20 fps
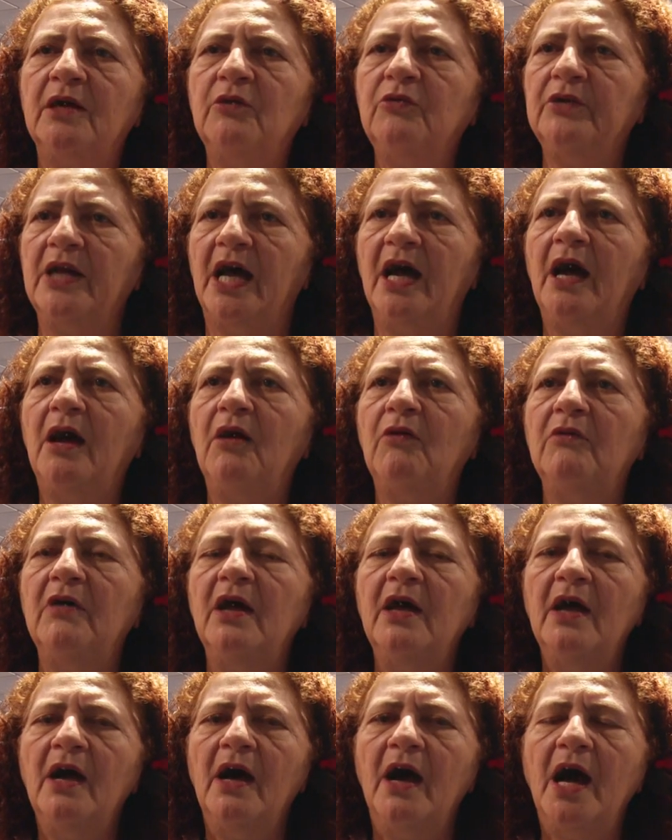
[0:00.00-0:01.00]
agriculteurs
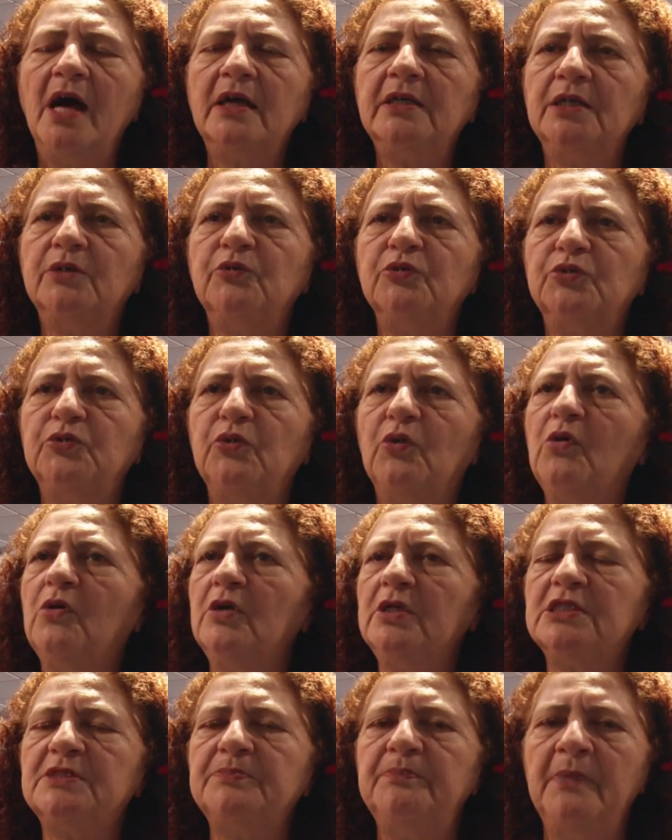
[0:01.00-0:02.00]
et petits exploitants
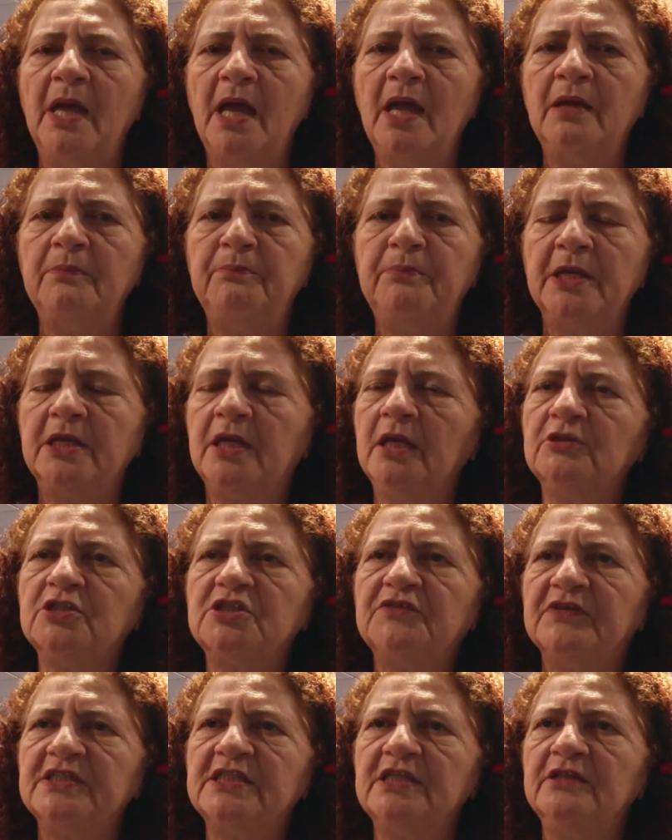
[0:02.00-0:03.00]
qui ont vendu leurs
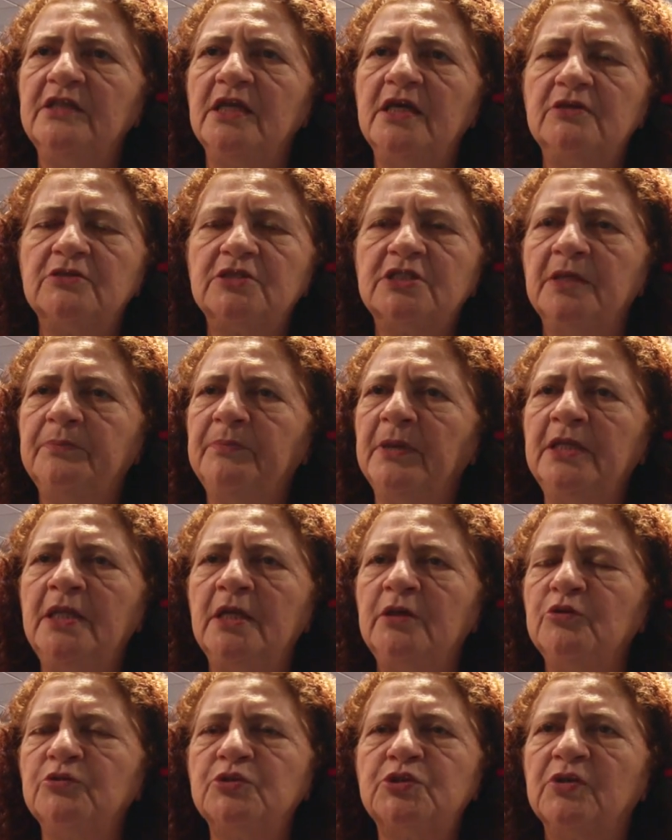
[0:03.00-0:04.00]
terres et
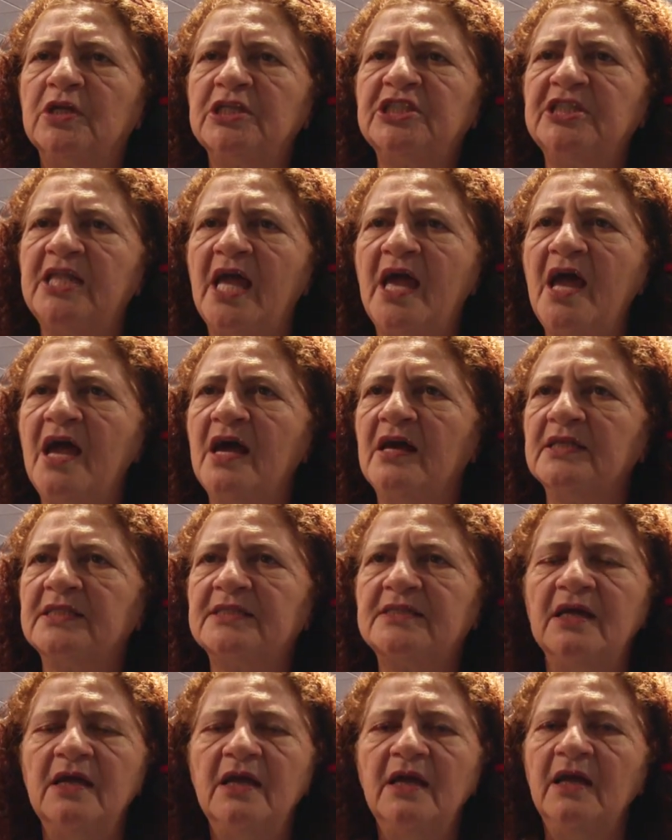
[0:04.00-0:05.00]
qui n'ont plus de terres dans la
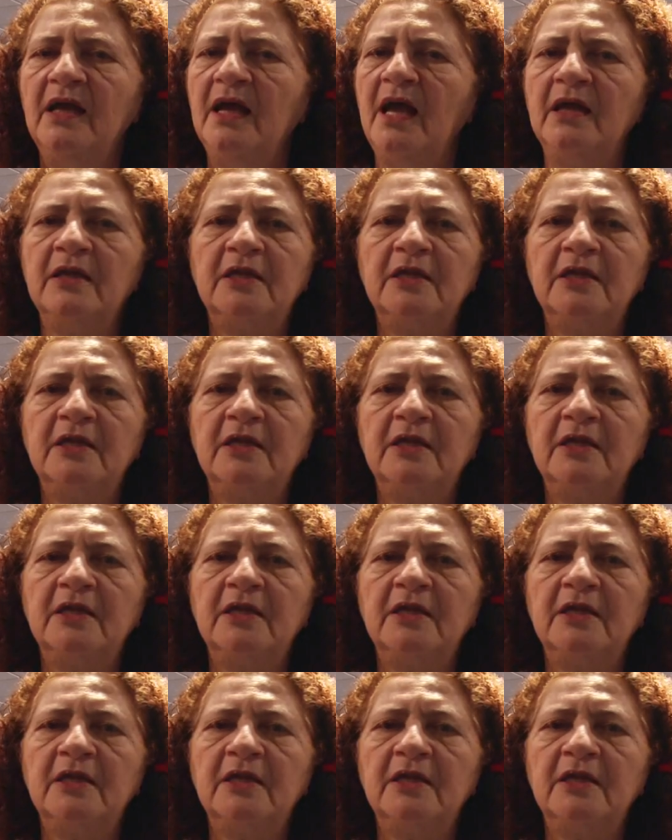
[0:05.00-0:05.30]
région